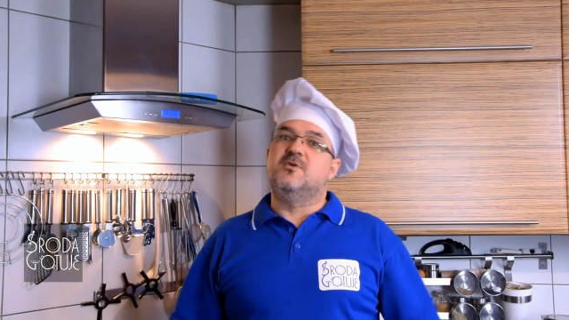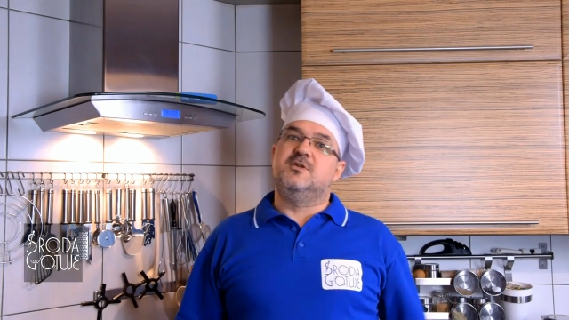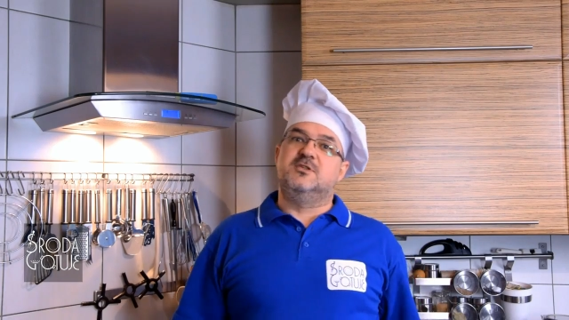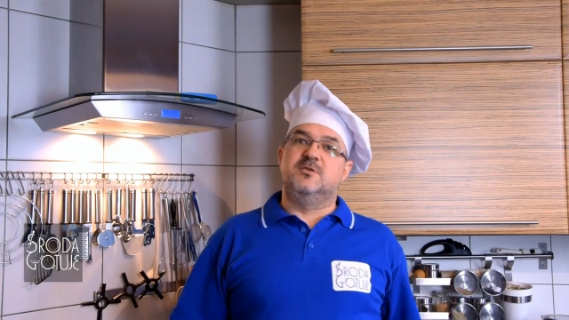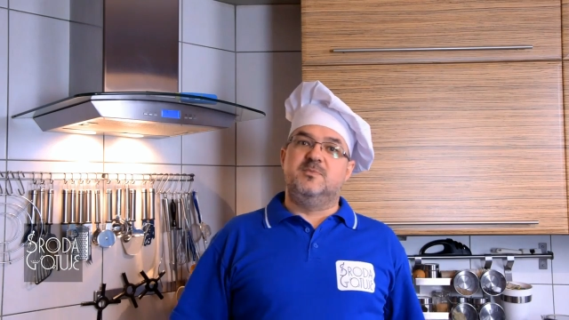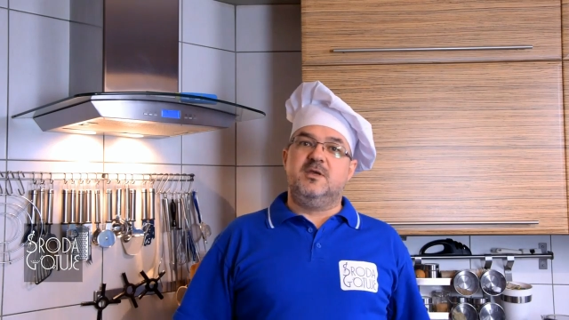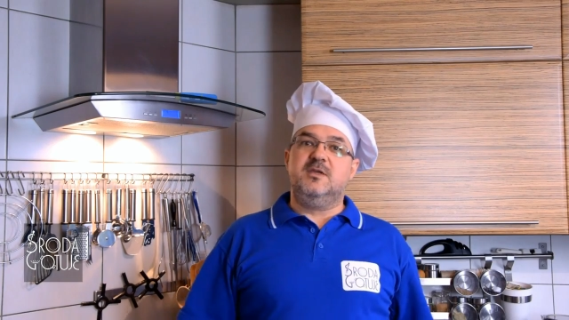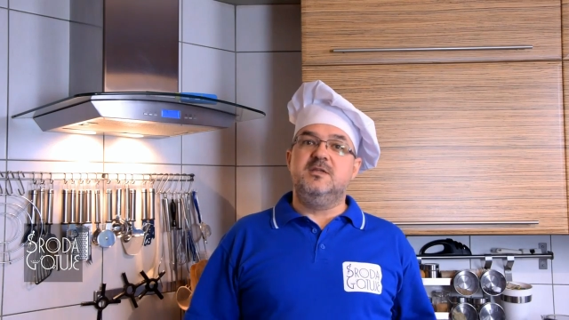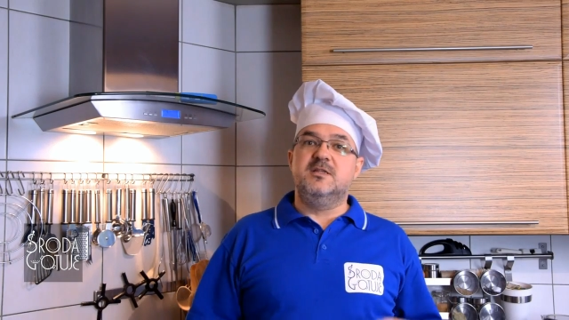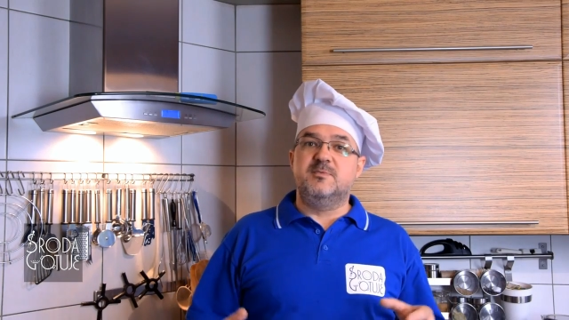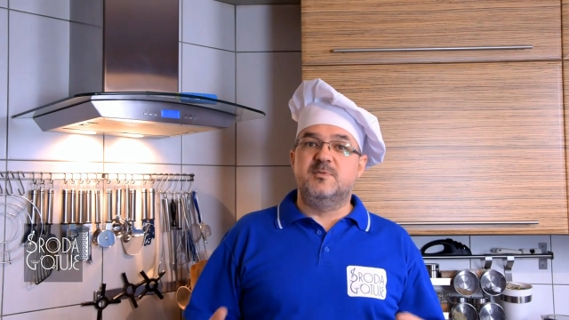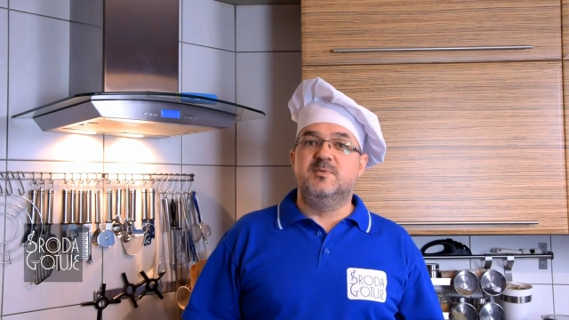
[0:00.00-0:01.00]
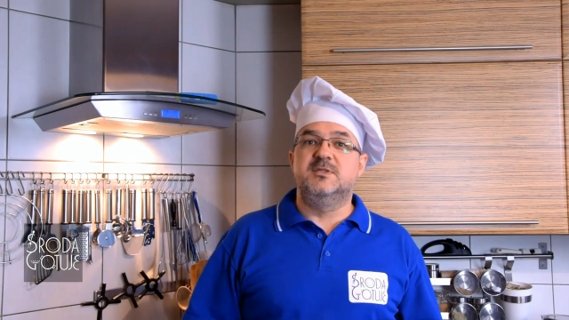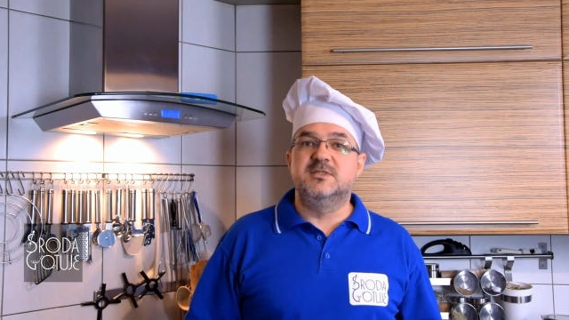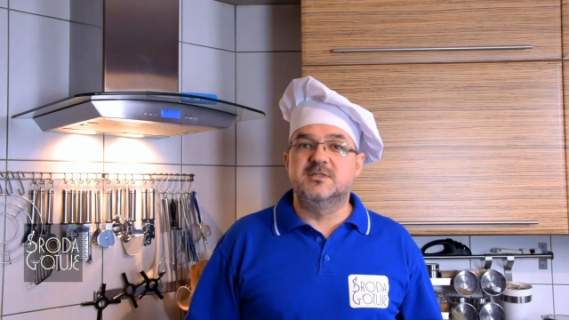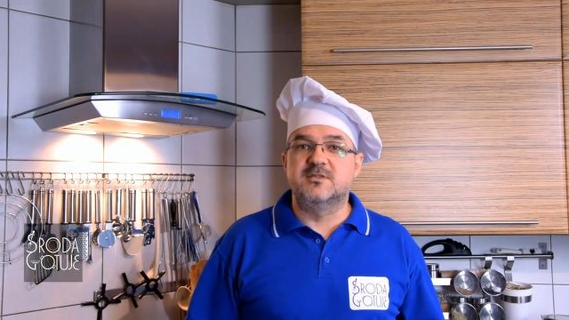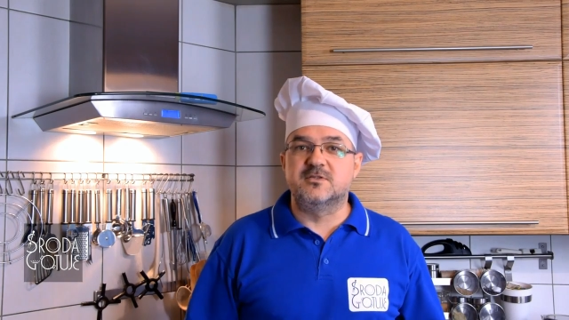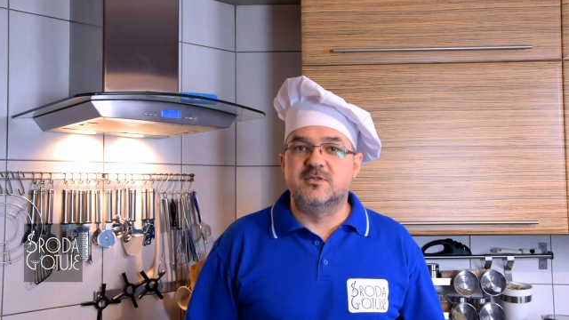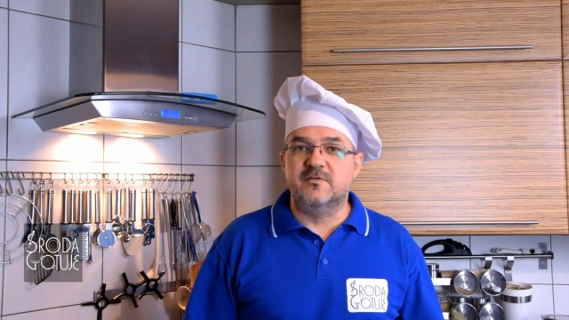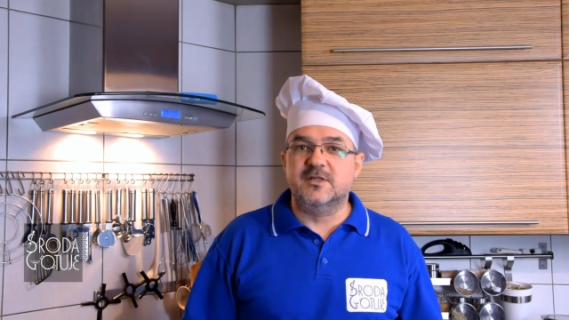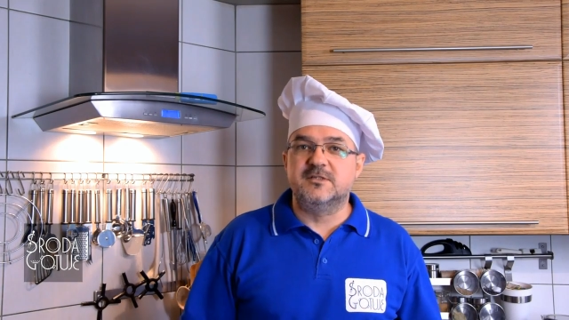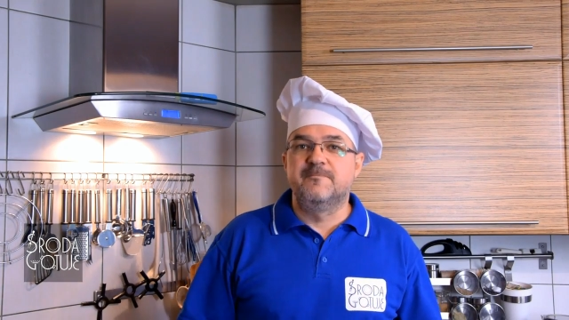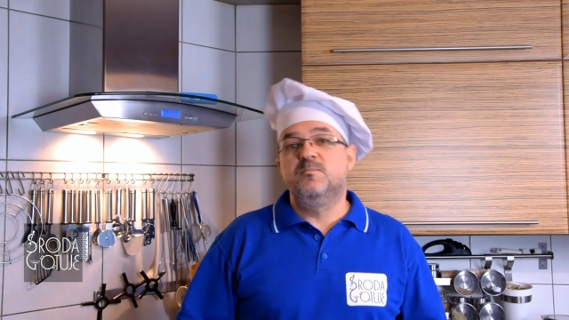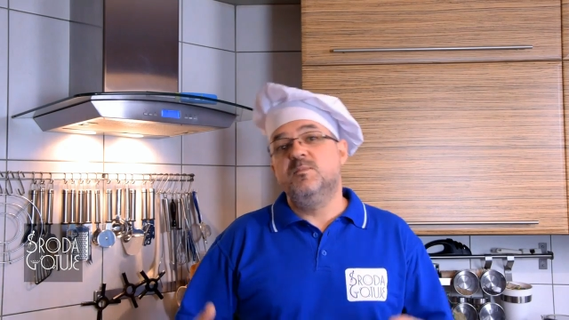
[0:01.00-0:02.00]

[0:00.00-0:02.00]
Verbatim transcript: mogli sobie inne przepisy stosować,